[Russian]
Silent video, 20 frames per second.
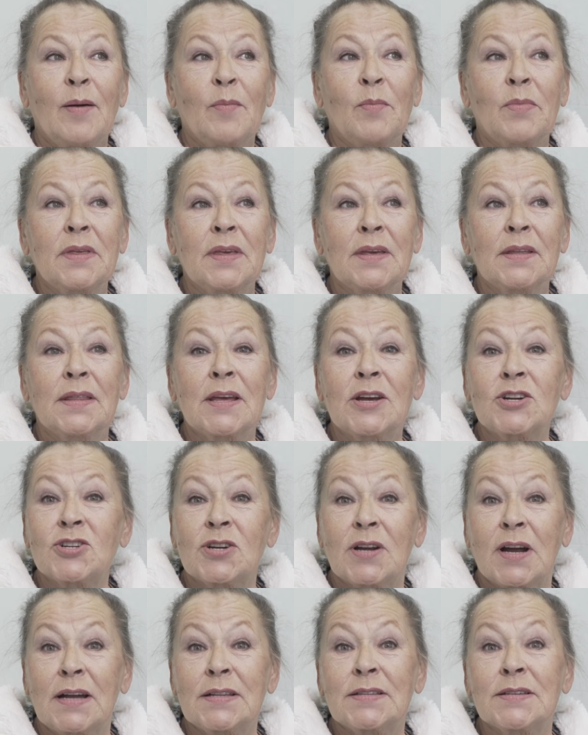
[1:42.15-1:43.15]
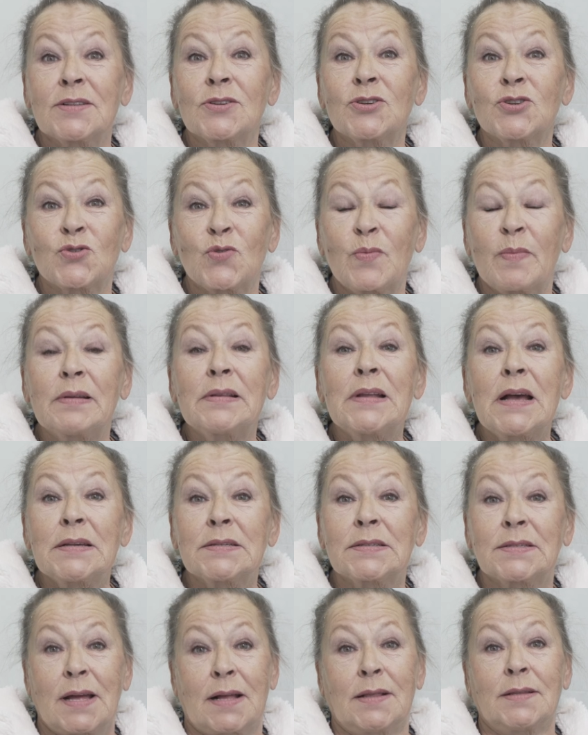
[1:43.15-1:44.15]
Мне даже хотелось, чтобы она
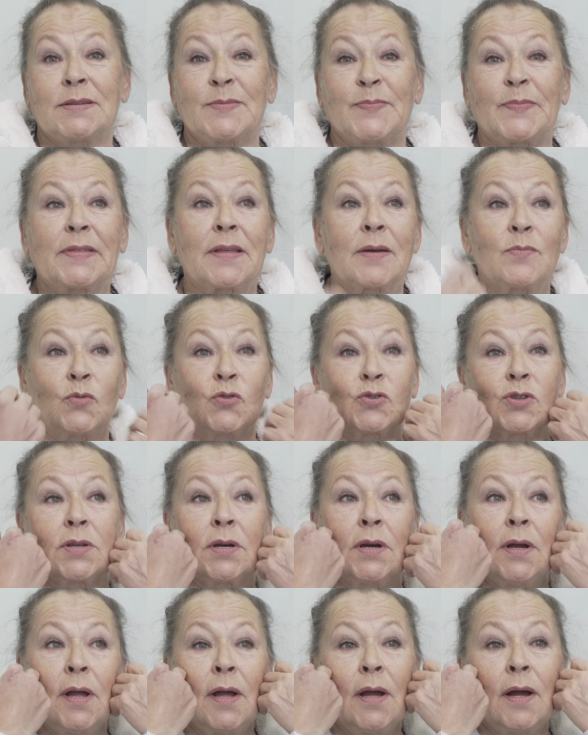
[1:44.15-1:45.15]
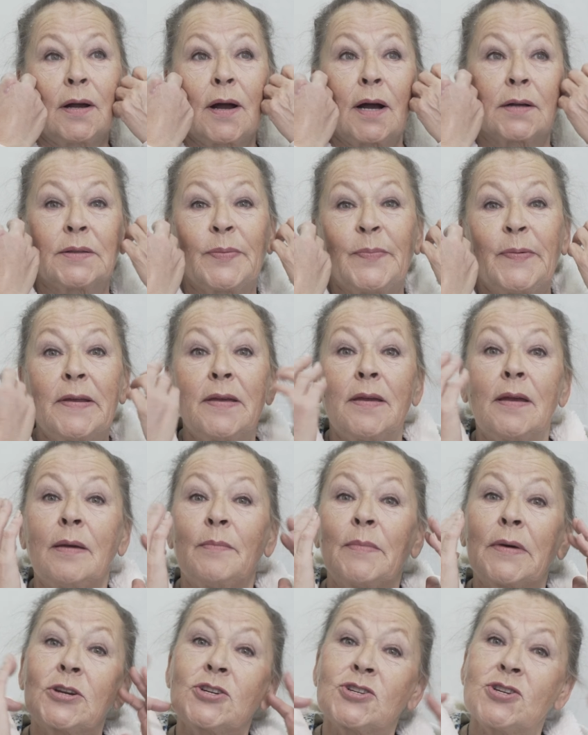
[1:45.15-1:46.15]
осталась, потому что как-то при ней
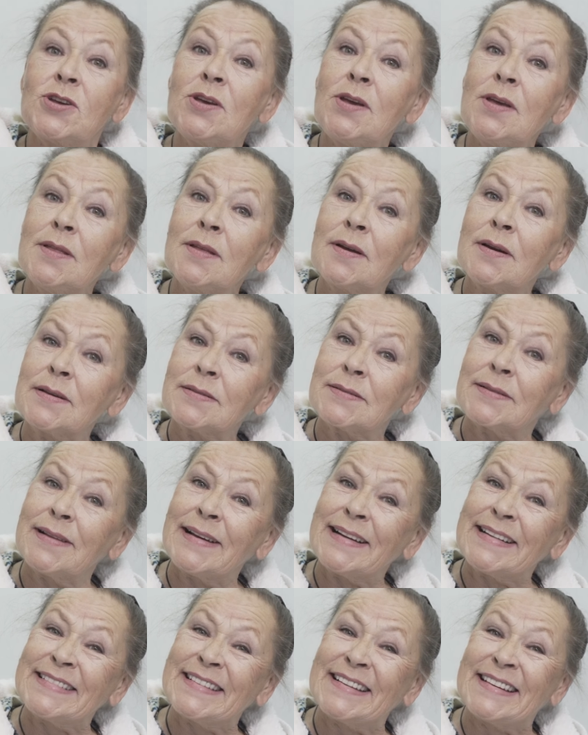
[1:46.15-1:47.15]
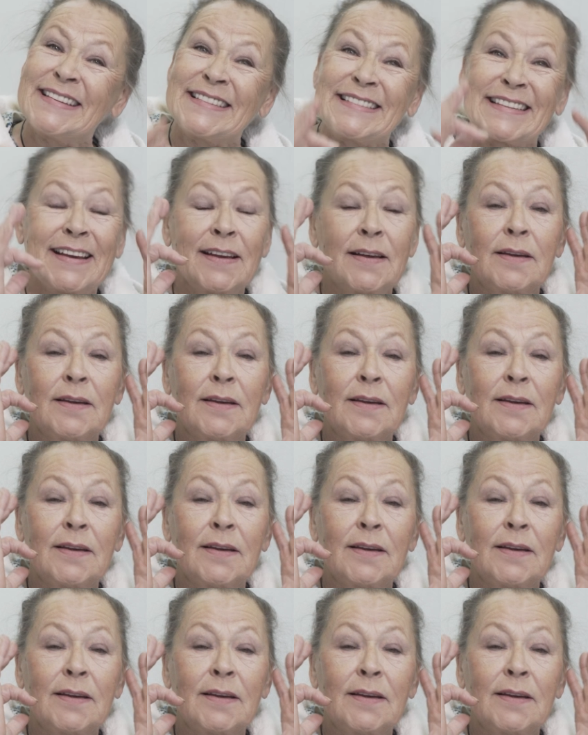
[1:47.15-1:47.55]
морщины разгладились.